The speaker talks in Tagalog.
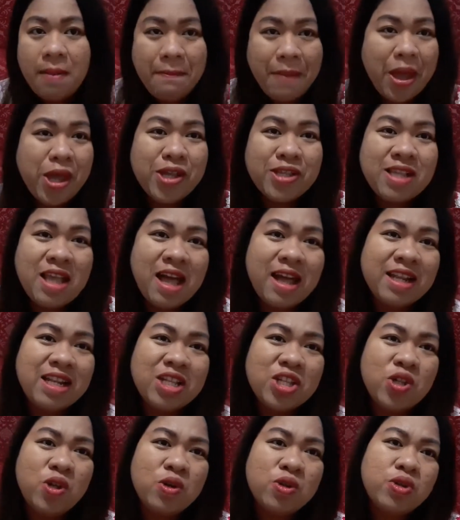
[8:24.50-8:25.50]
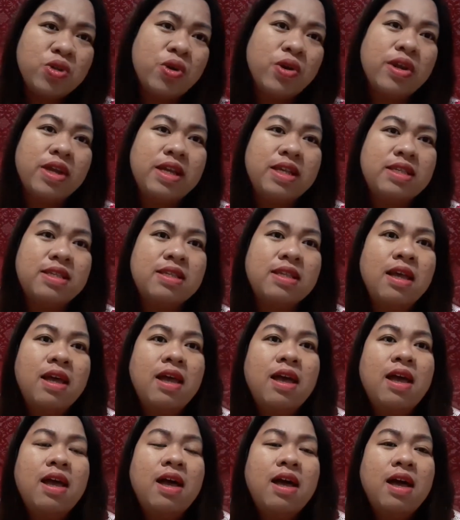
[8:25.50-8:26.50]
tayo sa akin ng doktor is
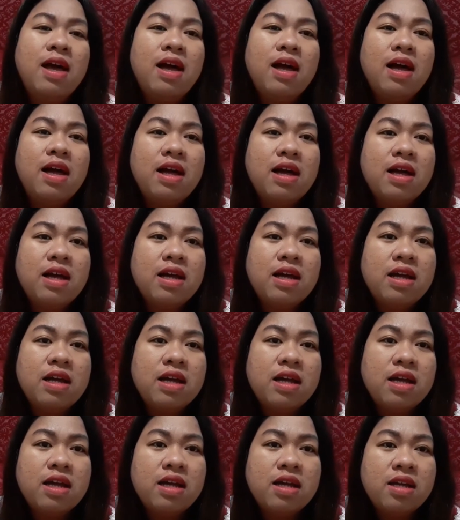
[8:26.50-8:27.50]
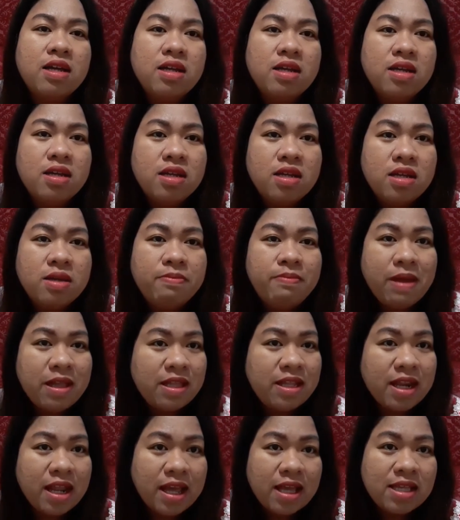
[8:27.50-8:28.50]
uh,
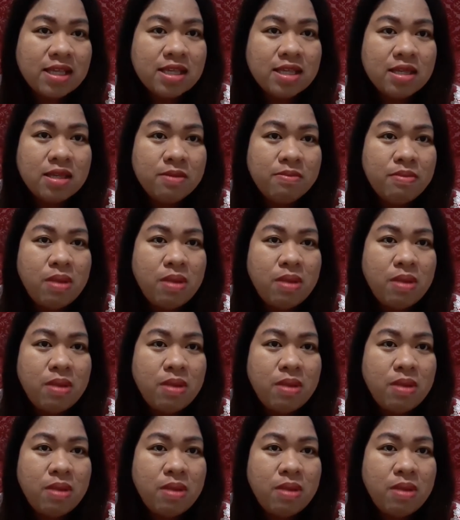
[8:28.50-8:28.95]
bed rest.